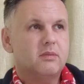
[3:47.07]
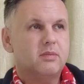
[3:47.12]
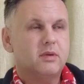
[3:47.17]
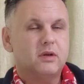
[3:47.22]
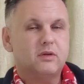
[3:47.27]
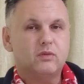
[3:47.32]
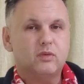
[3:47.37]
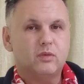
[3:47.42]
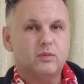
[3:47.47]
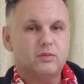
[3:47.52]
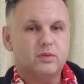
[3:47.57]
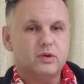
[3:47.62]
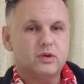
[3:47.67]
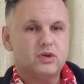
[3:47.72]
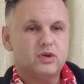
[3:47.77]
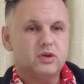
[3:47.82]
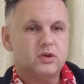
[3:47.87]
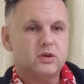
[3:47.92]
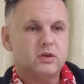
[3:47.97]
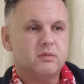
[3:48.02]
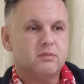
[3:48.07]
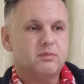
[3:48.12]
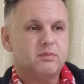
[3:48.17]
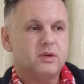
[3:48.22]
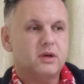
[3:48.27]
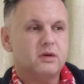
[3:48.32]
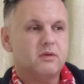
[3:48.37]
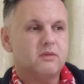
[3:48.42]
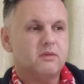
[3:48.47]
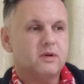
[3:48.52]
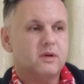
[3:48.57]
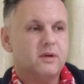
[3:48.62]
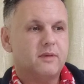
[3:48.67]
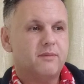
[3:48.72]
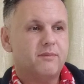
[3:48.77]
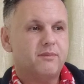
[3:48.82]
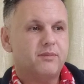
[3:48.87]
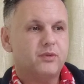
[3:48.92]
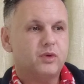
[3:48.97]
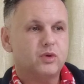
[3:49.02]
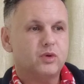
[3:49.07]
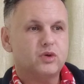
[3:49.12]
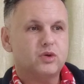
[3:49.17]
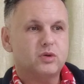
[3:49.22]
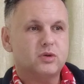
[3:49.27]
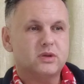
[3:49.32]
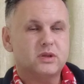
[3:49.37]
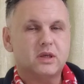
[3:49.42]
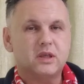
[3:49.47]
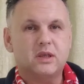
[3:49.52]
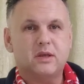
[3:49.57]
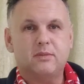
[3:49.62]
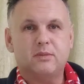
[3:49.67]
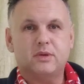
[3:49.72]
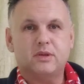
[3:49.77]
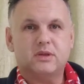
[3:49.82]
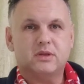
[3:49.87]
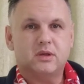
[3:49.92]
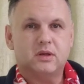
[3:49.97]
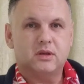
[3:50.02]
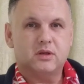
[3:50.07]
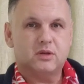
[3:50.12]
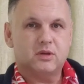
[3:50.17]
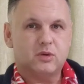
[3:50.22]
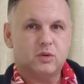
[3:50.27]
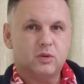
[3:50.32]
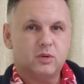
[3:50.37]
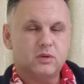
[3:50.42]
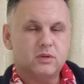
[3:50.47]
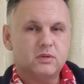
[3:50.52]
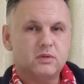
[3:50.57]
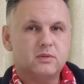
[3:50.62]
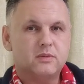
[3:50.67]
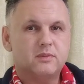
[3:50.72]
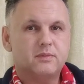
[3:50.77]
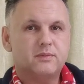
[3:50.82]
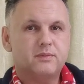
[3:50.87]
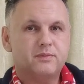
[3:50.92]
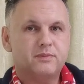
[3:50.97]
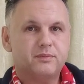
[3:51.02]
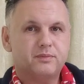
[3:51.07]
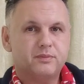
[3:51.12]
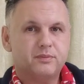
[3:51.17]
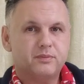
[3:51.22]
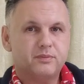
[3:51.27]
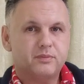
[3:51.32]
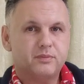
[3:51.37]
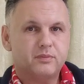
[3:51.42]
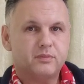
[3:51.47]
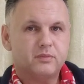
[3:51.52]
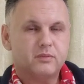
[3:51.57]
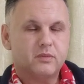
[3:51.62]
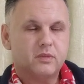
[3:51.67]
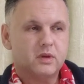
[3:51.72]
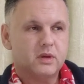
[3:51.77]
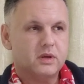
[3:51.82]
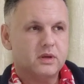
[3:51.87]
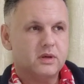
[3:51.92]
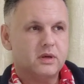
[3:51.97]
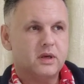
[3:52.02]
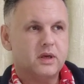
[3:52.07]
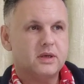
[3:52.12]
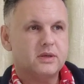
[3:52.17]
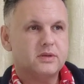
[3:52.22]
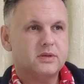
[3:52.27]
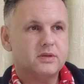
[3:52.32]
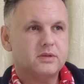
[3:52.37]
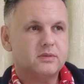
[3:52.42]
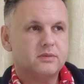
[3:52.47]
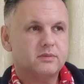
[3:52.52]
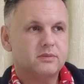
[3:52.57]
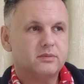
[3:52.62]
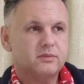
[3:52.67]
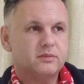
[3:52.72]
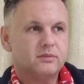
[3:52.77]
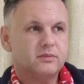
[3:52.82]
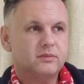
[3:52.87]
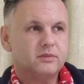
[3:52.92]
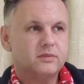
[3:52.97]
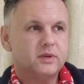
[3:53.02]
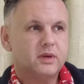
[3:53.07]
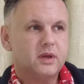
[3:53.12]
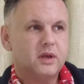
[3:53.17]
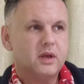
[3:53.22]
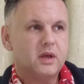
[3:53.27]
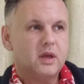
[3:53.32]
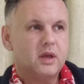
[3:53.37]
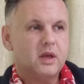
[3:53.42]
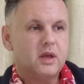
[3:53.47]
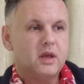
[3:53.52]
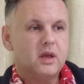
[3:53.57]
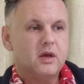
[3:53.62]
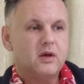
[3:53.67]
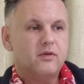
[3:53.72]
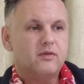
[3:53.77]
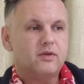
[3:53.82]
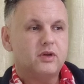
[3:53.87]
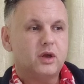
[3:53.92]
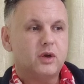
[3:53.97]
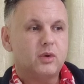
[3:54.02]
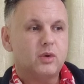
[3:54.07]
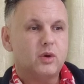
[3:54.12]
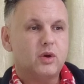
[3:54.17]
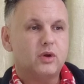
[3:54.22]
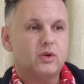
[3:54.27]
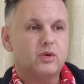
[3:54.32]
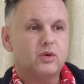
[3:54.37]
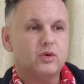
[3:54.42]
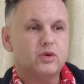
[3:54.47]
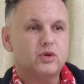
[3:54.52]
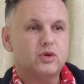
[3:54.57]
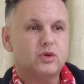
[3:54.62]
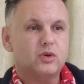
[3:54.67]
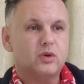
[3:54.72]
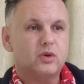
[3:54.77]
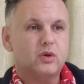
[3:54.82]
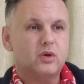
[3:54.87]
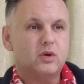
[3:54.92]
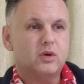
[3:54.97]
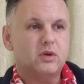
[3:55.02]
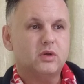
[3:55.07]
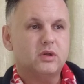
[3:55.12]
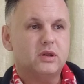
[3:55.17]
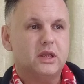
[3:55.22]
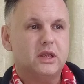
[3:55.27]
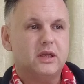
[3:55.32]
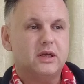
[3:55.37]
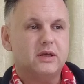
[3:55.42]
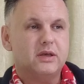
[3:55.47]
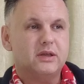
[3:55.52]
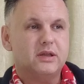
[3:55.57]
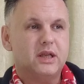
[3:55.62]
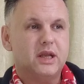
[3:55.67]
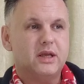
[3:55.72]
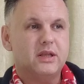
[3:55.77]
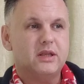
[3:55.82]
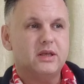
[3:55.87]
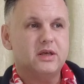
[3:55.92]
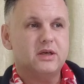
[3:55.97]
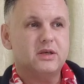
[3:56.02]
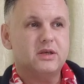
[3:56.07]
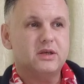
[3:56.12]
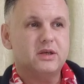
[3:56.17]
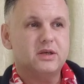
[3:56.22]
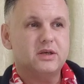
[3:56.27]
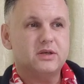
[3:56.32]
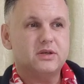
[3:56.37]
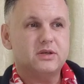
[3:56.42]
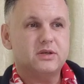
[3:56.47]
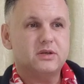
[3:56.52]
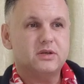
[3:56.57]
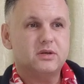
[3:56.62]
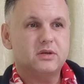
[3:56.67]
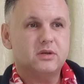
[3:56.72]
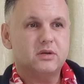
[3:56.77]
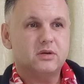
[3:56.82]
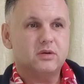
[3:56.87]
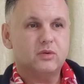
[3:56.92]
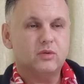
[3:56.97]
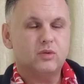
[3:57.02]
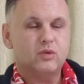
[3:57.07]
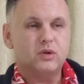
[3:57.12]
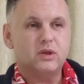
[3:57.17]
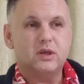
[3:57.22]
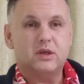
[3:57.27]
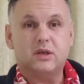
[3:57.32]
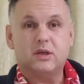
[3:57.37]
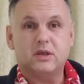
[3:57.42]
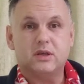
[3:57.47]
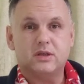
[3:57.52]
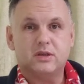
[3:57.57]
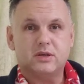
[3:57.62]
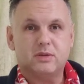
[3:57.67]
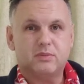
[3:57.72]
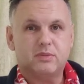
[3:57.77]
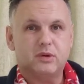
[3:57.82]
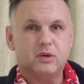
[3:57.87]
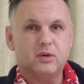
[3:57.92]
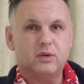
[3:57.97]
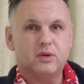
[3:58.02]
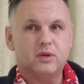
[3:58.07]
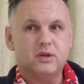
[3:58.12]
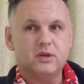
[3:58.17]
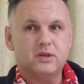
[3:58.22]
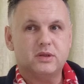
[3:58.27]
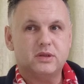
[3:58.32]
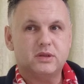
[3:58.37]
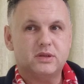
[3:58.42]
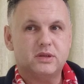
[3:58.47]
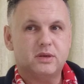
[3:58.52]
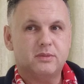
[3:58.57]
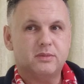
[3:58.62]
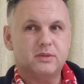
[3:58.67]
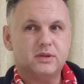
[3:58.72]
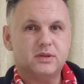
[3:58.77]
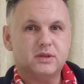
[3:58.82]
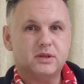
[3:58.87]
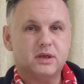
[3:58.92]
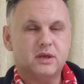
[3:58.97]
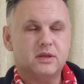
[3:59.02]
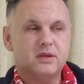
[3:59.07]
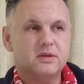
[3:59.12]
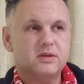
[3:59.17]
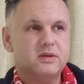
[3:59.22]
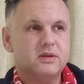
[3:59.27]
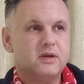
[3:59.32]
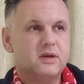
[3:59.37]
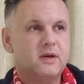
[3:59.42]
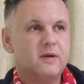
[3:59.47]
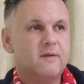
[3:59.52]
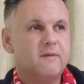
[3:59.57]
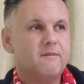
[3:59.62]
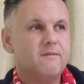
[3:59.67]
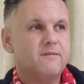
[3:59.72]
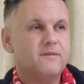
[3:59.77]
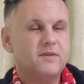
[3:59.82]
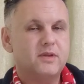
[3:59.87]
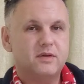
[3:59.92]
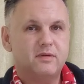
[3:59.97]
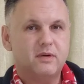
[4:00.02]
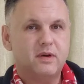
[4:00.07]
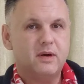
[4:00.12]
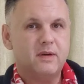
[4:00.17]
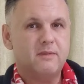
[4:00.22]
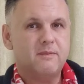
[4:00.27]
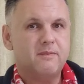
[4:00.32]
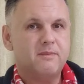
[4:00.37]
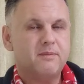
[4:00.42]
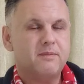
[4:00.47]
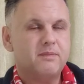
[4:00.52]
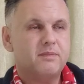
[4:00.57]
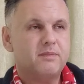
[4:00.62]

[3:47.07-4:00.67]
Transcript: по двум причинам. Первое – то, что за ними стоит род. Раз – Второе, то, что для, для них есть, у них есть определенная система ценностей. Два.